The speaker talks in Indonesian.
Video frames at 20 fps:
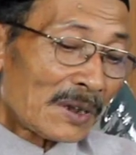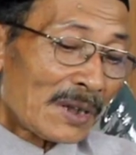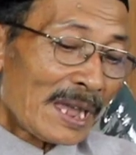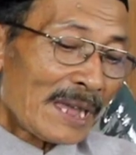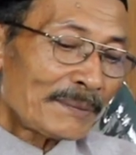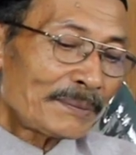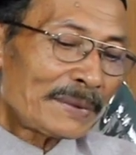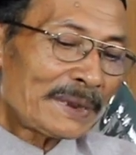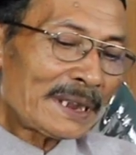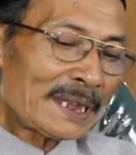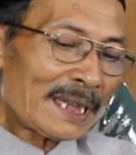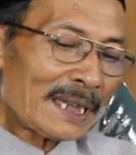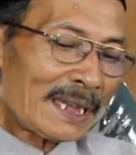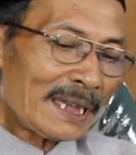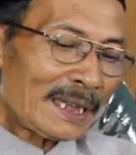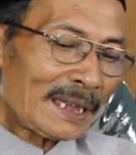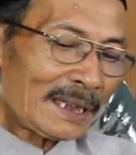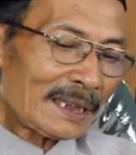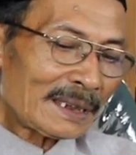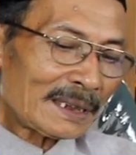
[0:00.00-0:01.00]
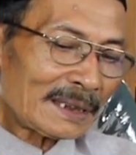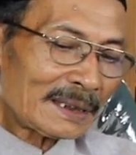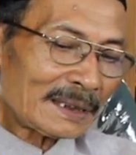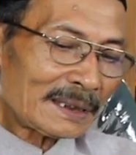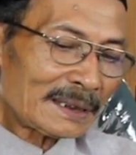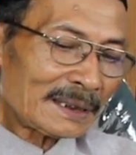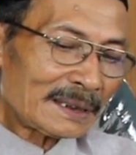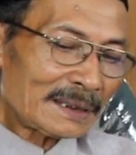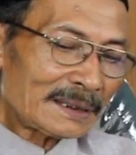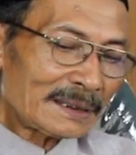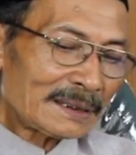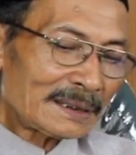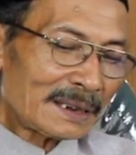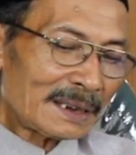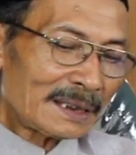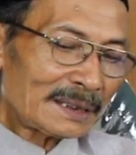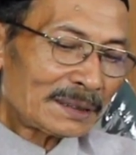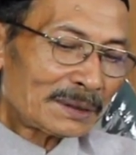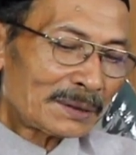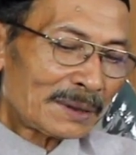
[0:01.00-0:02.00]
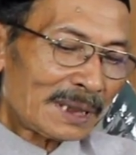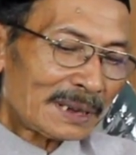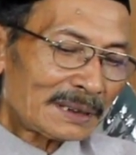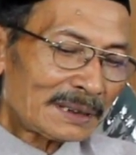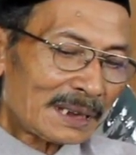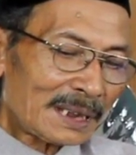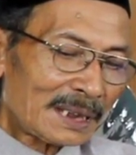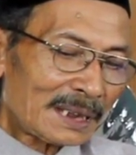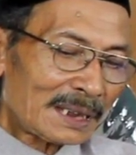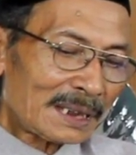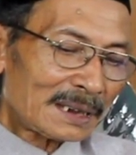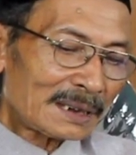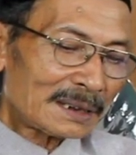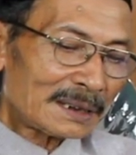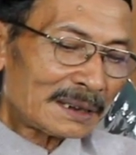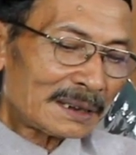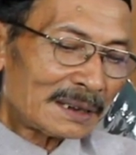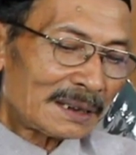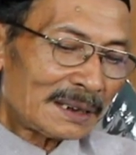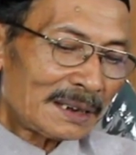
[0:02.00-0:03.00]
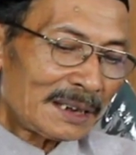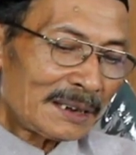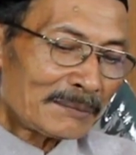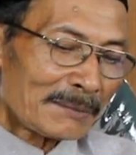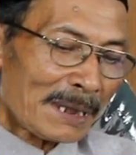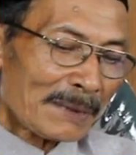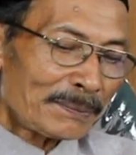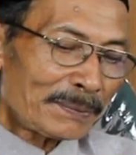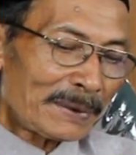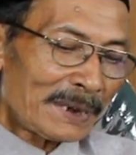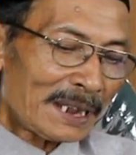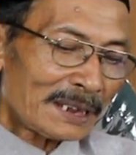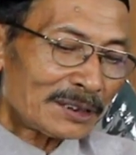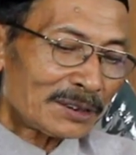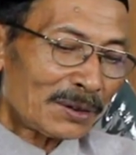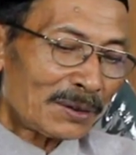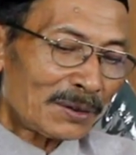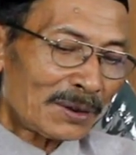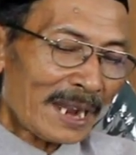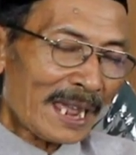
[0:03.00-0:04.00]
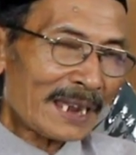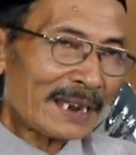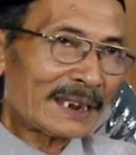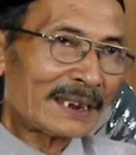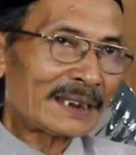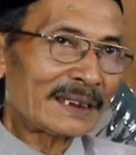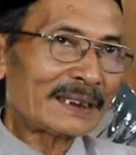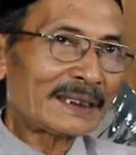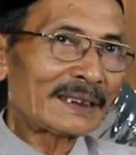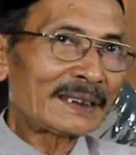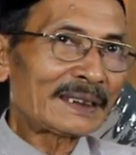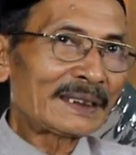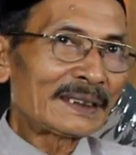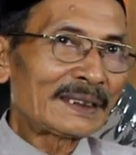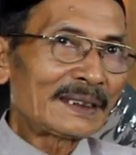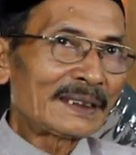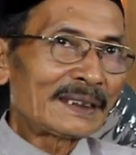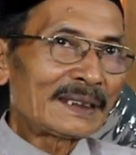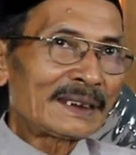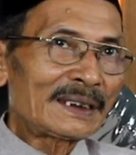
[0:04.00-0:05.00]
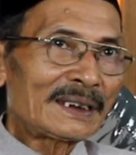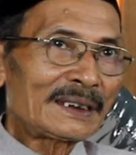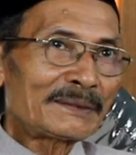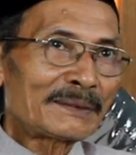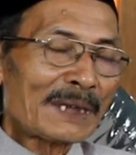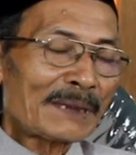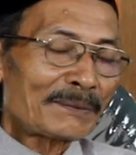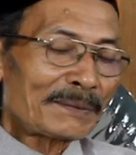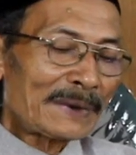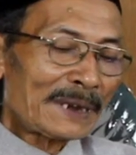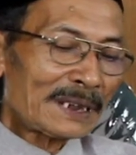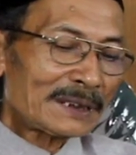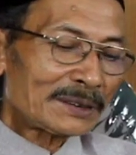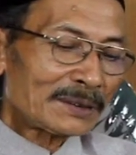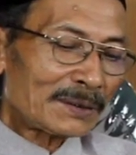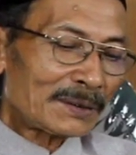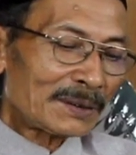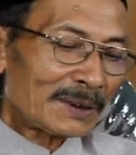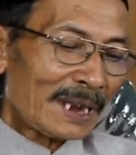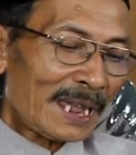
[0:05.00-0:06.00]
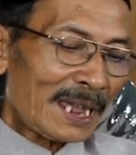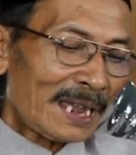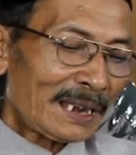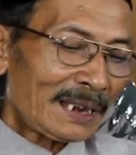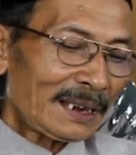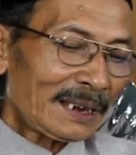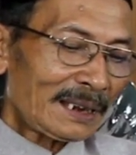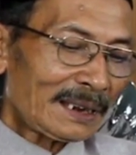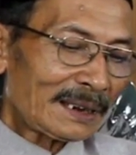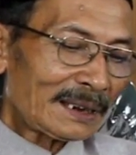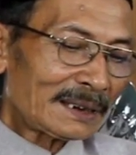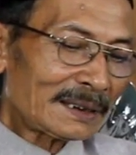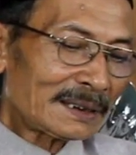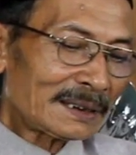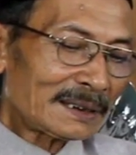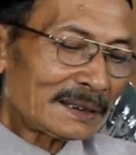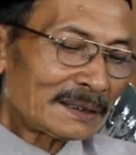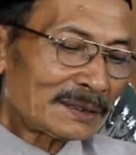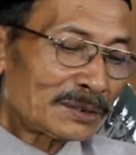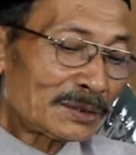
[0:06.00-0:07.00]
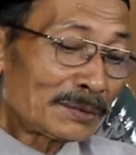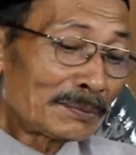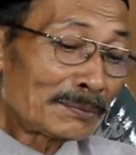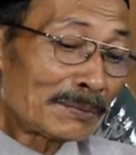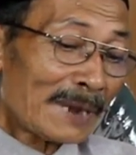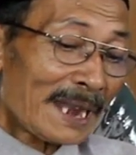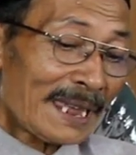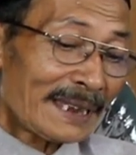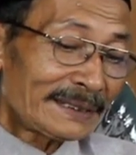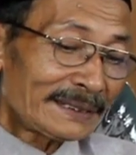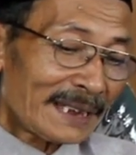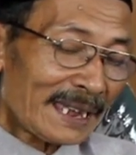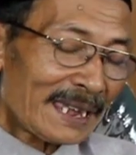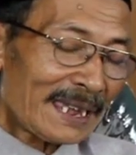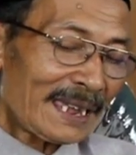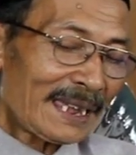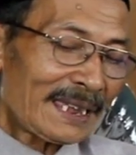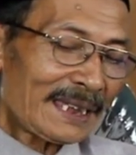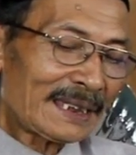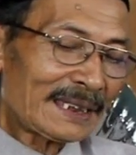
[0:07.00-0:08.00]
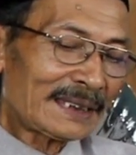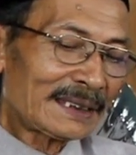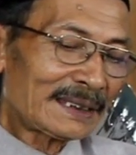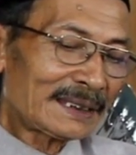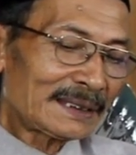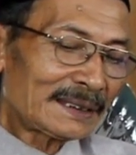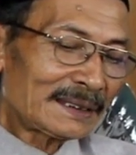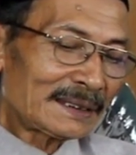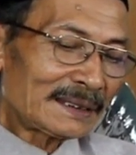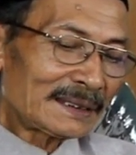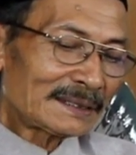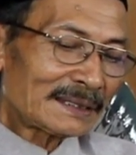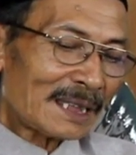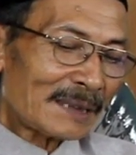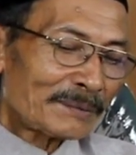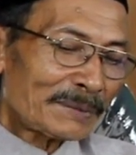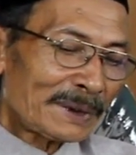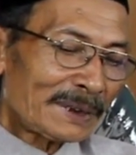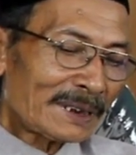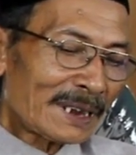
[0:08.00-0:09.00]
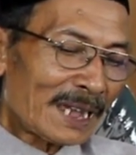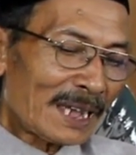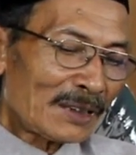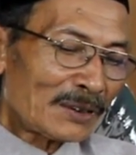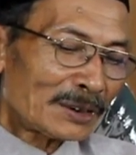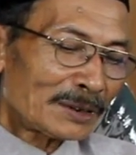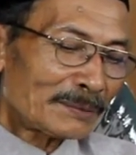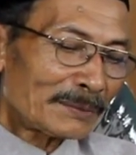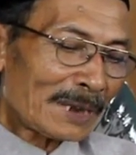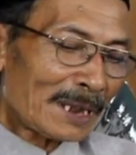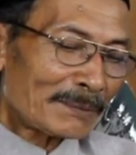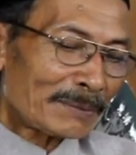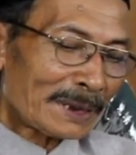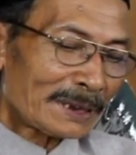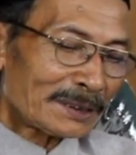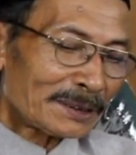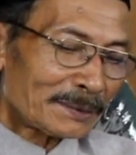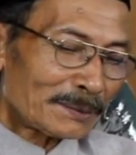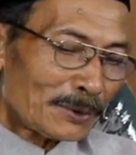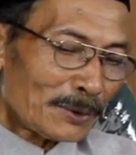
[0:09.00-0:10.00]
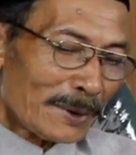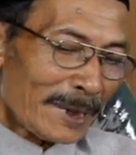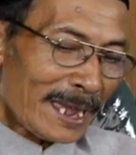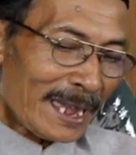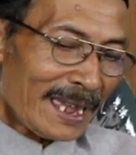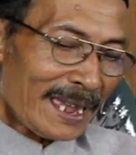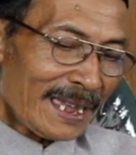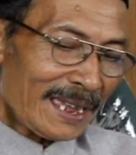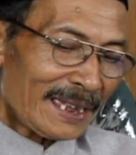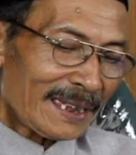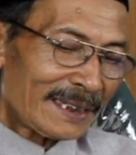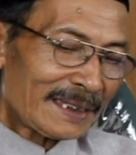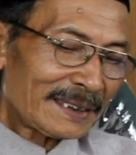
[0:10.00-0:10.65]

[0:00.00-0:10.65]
Rohabia yaitu ada 15 orang 15 orang jumlahnya tapi tidak harus mendapat semua